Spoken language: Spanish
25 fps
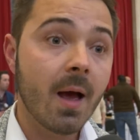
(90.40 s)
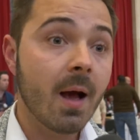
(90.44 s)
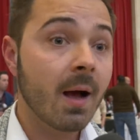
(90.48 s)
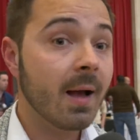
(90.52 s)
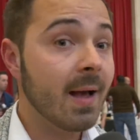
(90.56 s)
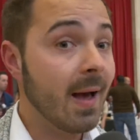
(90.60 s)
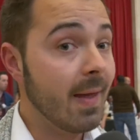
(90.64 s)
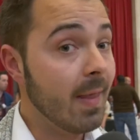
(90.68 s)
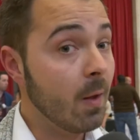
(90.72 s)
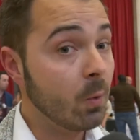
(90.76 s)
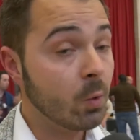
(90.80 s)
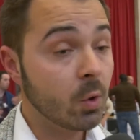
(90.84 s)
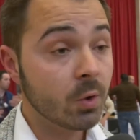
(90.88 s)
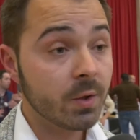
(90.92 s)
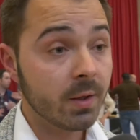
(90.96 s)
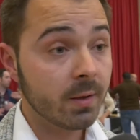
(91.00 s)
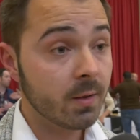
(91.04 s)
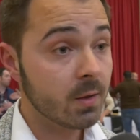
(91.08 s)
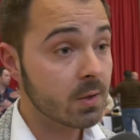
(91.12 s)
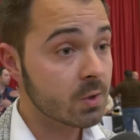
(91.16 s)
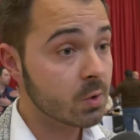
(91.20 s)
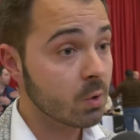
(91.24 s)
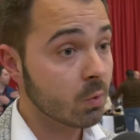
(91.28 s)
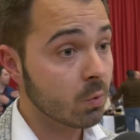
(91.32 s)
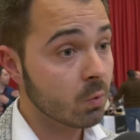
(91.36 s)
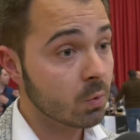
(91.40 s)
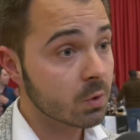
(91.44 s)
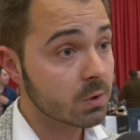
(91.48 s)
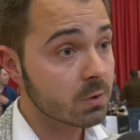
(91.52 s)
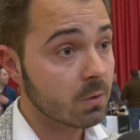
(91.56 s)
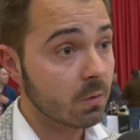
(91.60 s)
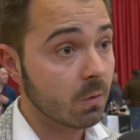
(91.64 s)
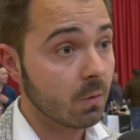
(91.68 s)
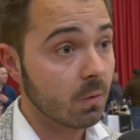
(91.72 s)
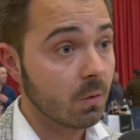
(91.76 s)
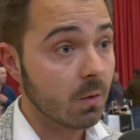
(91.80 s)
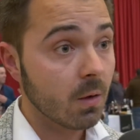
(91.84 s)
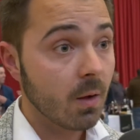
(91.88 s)
cada uno tiene su
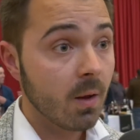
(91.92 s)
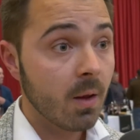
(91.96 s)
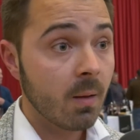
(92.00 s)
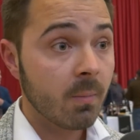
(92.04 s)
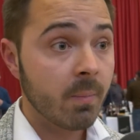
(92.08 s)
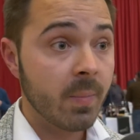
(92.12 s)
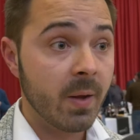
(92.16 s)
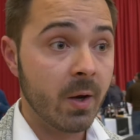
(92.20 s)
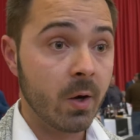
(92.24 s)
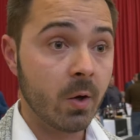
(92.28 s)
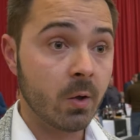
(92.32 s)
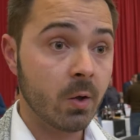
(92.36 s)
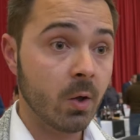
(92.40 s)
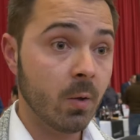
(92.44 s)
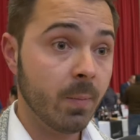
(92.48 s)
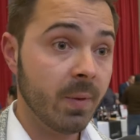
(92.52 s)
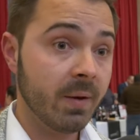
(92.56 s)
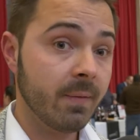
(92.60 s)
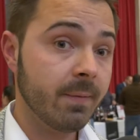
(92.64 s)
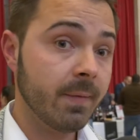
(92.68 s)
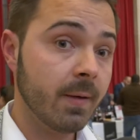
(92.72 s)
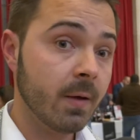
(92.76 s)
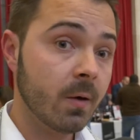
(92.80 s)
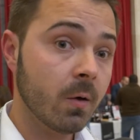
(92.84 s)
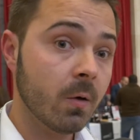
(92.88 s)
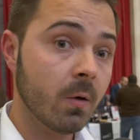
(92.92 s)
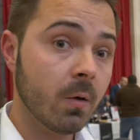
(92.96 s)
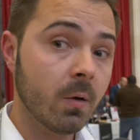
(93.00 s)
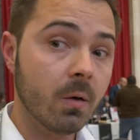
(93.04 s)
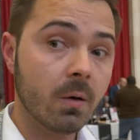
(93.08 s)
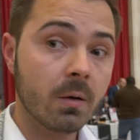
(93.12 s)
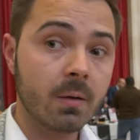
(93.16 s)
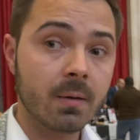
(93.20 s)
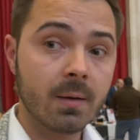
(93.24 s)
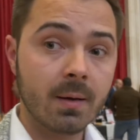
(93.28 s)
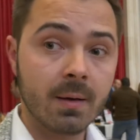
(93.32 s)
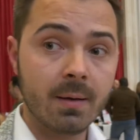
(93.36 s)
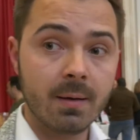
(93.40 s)
gusto, pero yo prefiero
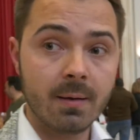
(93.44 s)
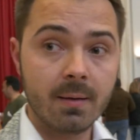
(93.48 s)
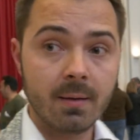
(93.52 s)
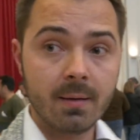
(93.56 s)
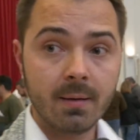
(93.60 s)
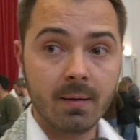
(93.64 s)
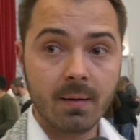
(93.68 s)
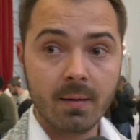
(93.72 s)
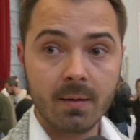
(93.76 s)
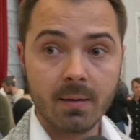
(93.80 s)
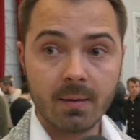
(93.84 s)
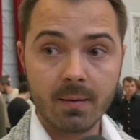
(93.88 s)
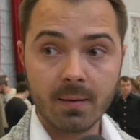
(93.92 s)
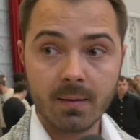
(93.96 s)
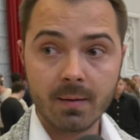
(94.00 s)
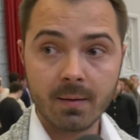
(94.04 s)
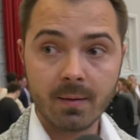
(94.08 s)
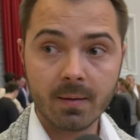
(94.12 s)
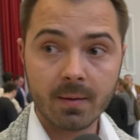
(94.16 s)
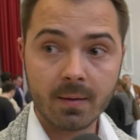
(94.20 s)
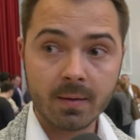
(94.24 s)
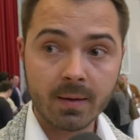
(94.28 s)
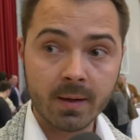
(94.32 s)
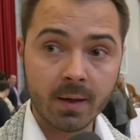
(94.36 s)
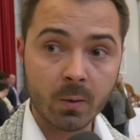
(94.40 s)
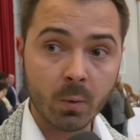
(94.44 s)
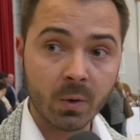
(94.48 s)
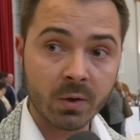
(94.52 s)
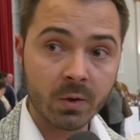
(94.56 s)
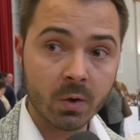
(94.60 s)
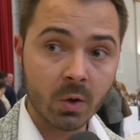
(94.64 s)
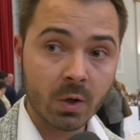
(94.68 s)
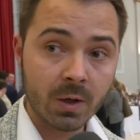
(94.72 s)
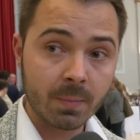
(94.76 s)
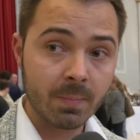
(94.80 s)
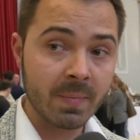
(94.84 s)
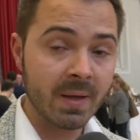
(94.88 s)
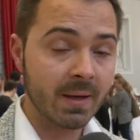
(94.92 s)
eh, que cuando
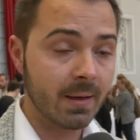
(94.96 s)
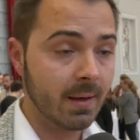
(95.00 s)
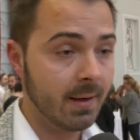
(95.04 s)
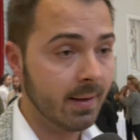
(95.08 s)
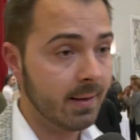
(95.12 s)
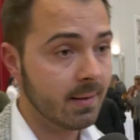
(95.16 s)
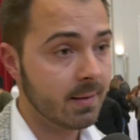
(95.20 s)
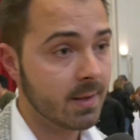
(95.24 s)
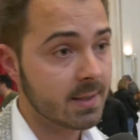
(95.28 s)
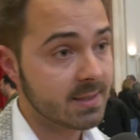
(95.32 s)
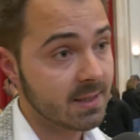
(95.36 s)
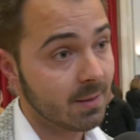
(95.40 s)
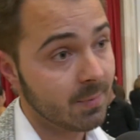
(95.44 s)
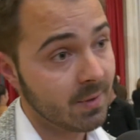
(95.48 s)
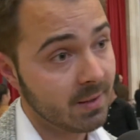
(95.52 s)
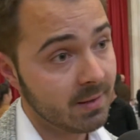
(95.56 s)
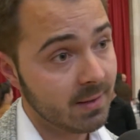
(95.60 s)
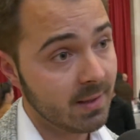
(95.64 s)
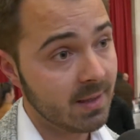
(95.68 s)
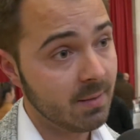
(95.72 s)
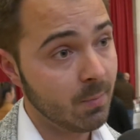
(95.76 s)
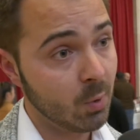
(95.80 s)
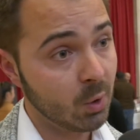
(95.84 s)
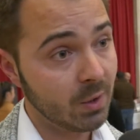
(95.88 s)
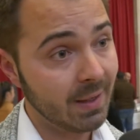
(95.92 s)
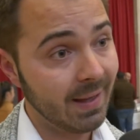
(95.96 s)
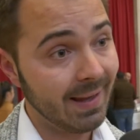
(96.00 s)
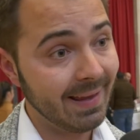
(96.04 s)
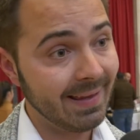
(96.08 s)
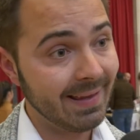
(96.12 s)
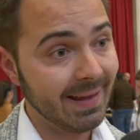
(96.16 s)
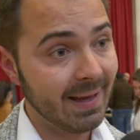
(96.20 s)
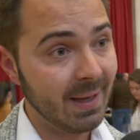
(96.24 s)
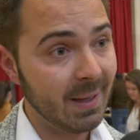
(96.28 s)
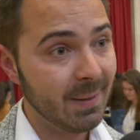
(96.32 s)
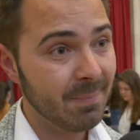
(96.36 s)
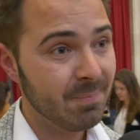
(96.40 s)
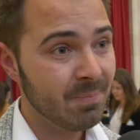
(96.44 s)
mis clientes abren la
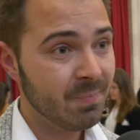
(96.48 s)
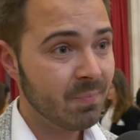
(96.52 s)
botella,